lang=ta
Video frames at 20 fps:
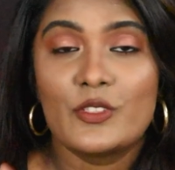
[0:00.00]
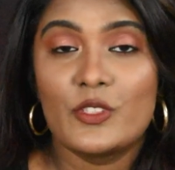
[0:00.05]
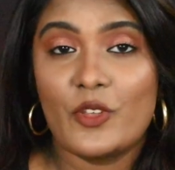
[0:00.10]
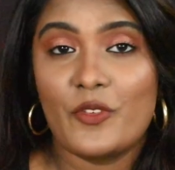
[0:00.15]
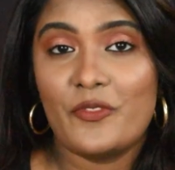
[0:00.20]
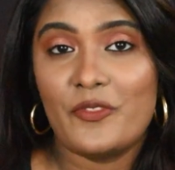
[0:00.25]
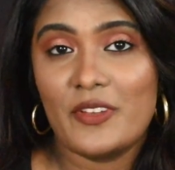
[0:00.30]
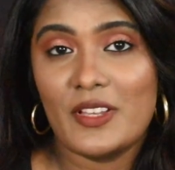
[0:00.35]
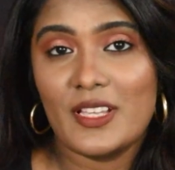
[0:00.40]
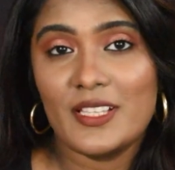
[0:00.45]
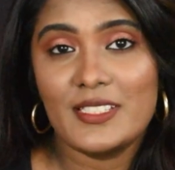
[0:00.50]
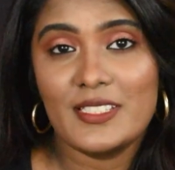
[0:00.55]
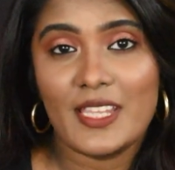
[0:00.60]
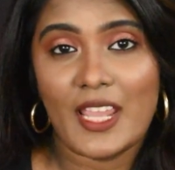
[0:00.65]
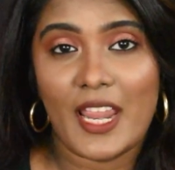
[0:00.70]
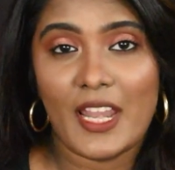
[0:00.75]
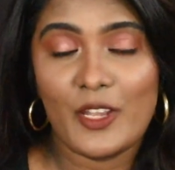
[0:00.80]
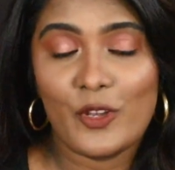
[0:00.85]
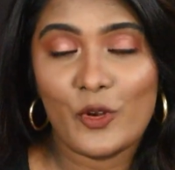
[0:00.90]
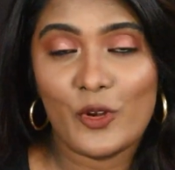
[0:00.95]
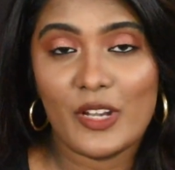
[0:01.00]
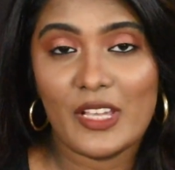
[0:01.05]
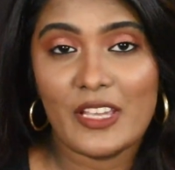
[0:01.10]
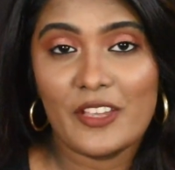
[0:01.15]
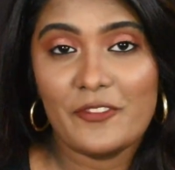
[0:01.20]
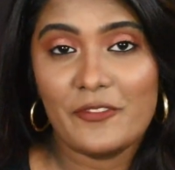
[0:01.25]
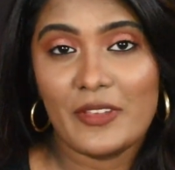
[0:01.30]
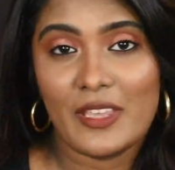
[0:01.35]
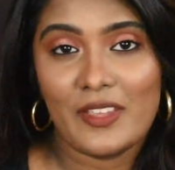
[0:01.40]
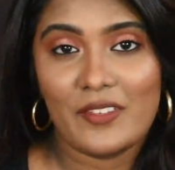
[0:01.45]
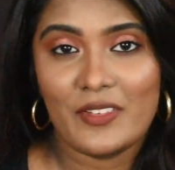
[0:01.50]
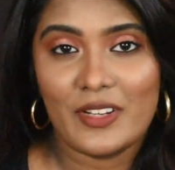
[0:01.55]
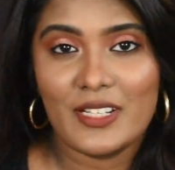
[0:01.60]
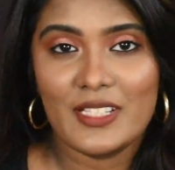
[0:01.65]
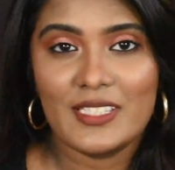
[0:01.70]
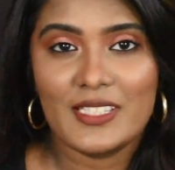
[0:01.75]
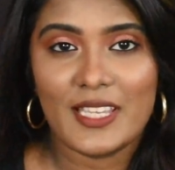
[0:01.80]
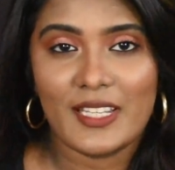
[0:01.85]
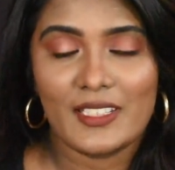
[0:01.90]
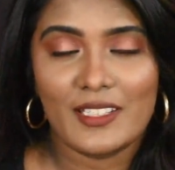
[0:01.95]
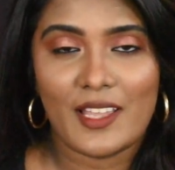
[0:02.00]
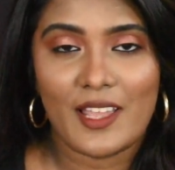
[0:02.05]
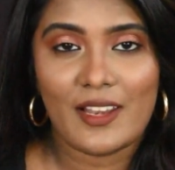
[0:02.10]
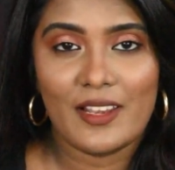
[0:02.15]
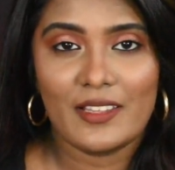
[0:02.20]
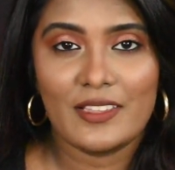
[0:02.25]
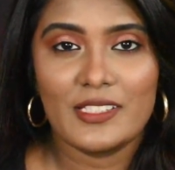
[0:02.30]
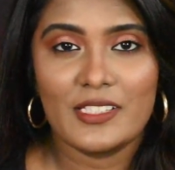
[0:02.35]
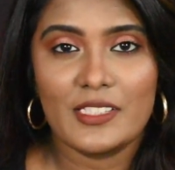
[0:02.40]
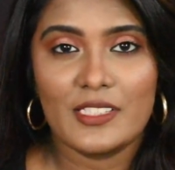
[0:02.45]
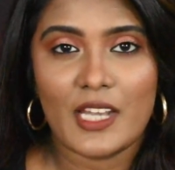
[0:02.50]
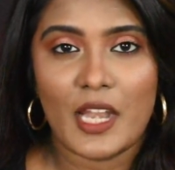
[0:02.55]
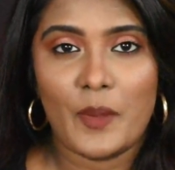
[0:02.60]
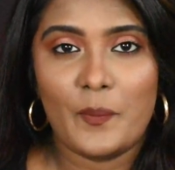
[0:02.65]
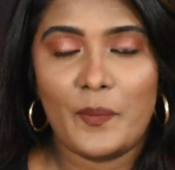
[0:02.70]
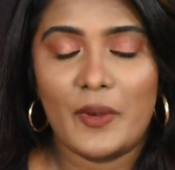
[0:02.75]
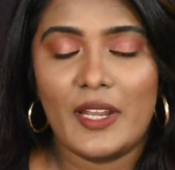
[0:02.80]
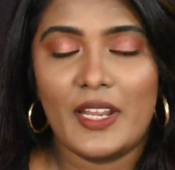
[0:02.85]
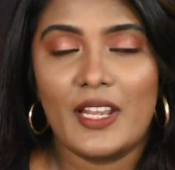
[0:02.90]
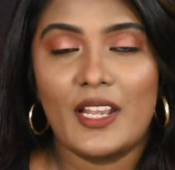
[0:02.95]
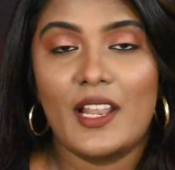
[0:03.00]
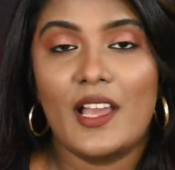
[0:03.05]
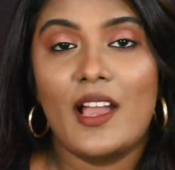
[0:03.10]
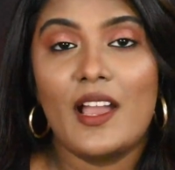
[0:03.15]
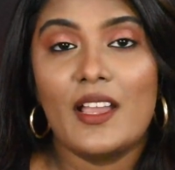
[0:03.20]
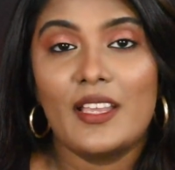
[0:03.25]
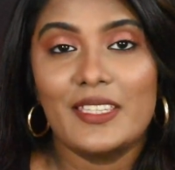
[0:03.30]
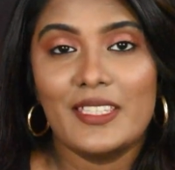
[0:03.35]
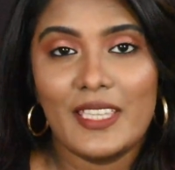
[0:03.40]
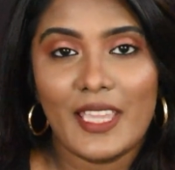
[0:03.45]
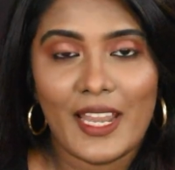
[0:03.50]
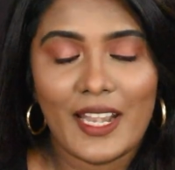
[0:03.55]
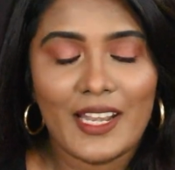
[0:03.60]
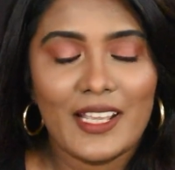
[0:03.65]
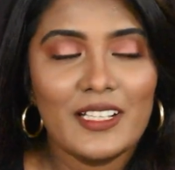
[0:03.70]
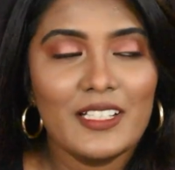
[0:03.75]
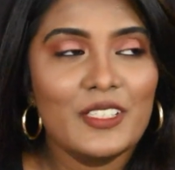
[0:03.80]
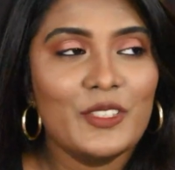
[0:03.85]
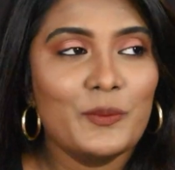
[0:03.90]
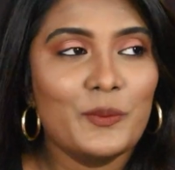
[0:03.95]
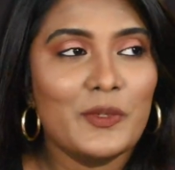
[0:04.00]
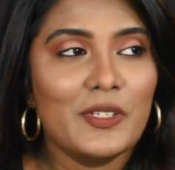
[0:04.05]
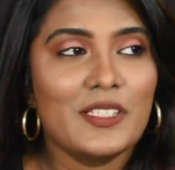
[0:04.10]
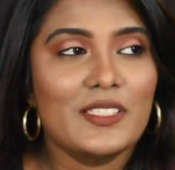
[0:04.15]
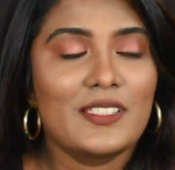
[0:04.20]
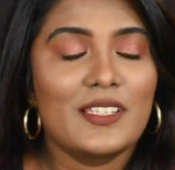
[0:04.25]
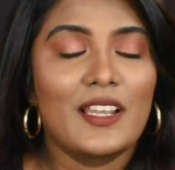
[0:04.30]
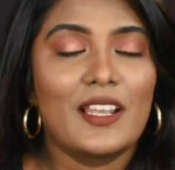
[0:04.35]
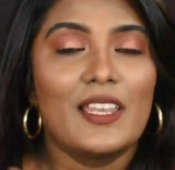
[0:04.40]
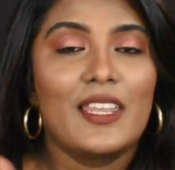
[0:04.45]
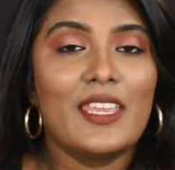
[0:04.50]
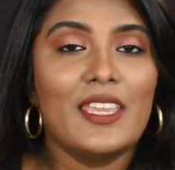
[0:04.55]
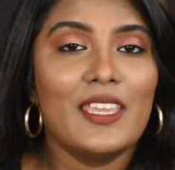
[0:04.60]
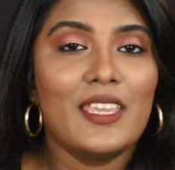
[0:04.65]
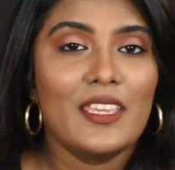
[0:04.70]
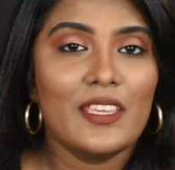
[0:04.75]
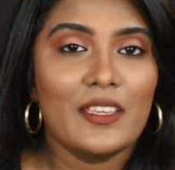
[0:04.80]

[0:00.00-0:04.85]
ஸோ ஃபர்ஸ்ட் என்னோட ஃபேவரட் செக்டார்லேருந்து ஸ்டார்ட் பண்ணிடலாம் எனக்கு பர்சனலி